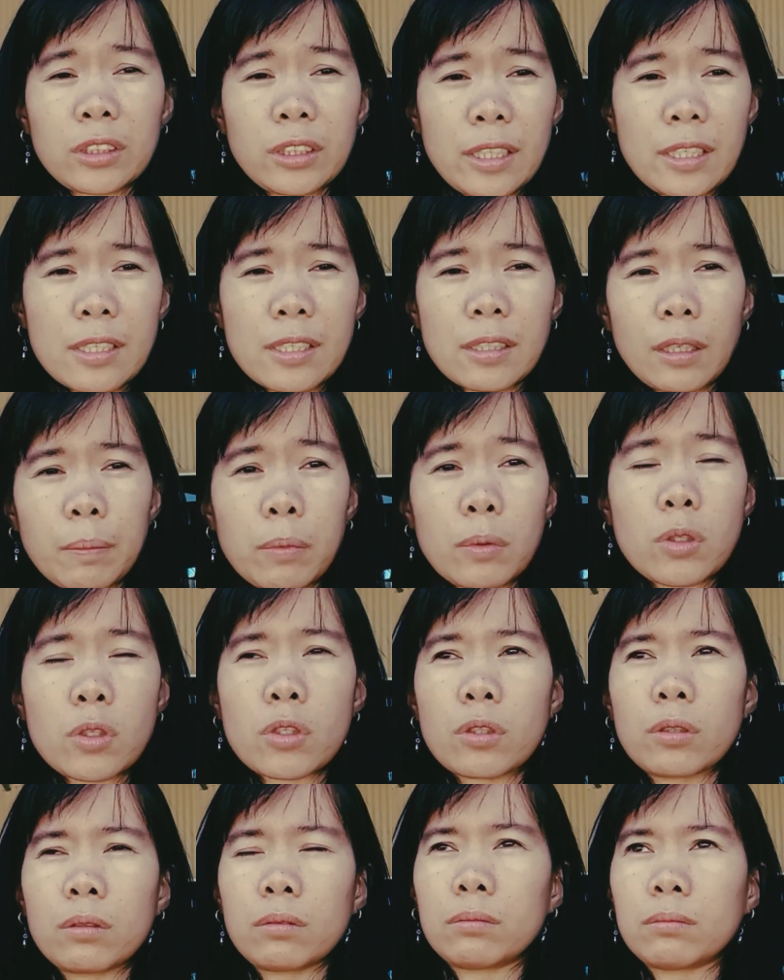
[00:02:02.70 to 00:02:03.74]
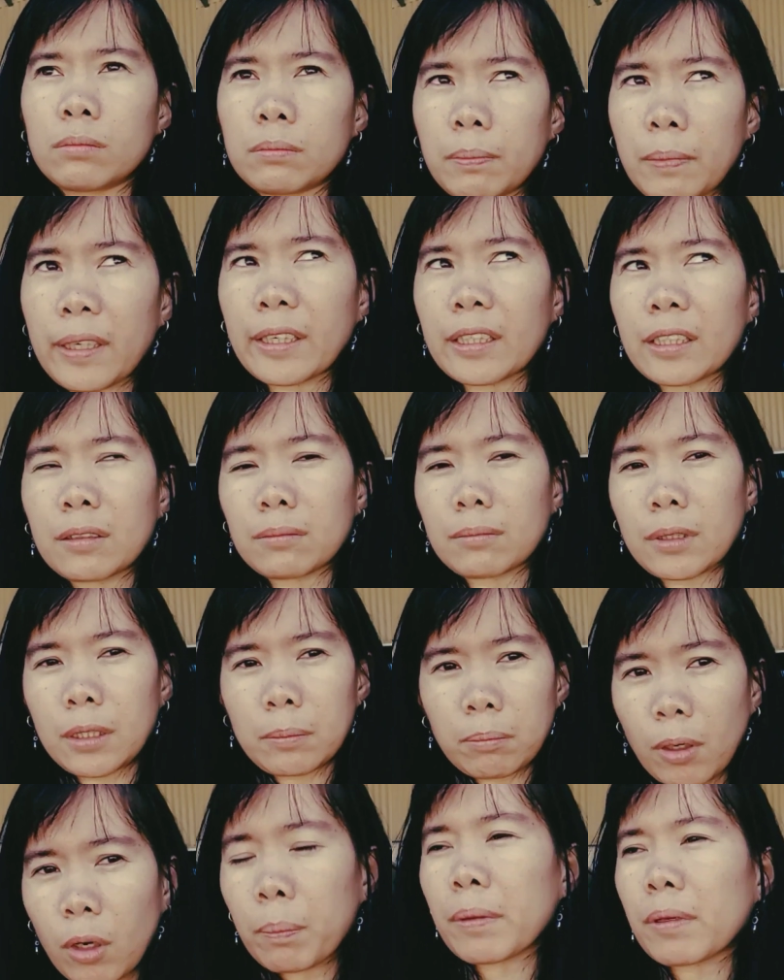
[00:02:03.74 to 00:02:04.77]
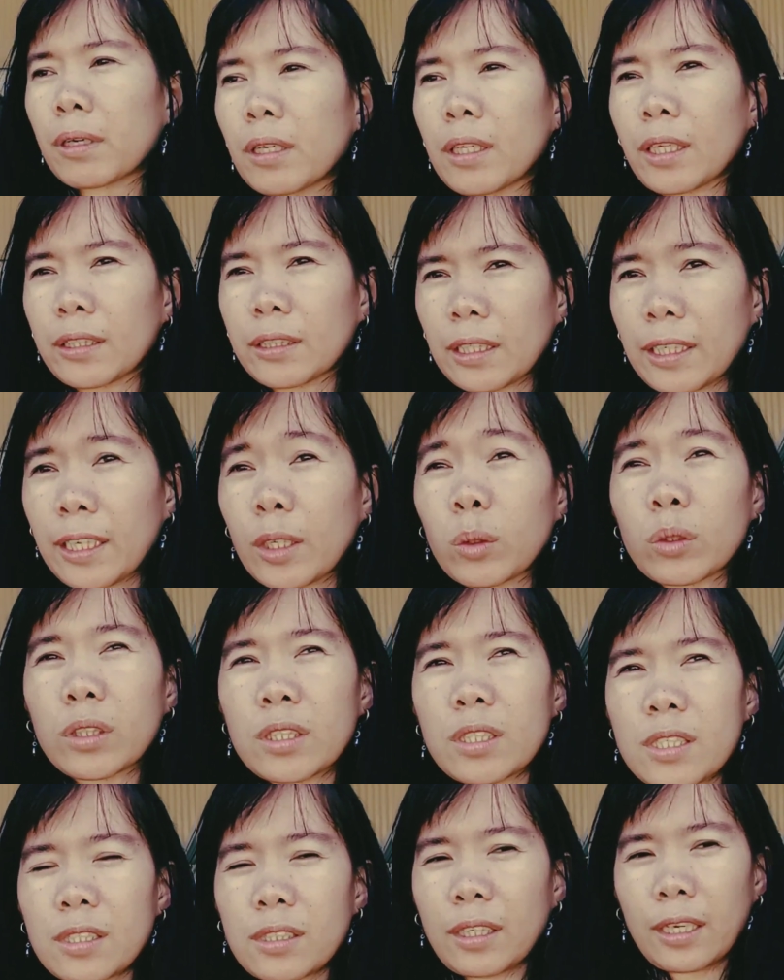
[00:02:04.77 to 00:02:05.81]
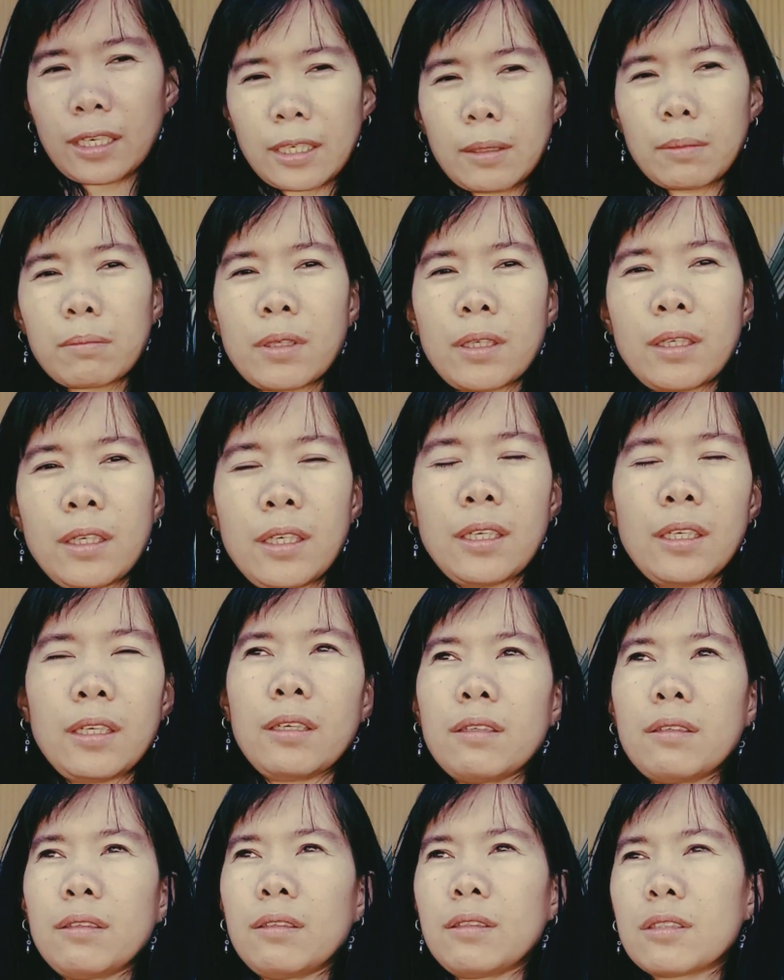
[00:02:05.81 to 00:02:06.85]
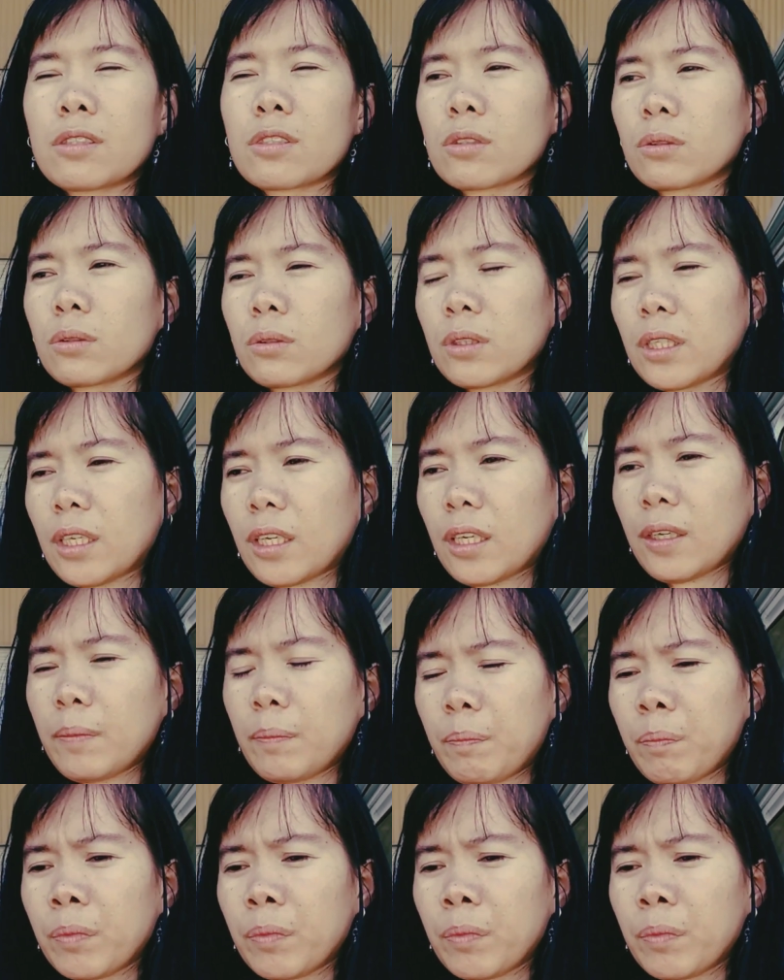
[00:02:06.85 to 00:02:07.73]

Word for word: test tapos parang magpa-opera na talaga ako this time so yeah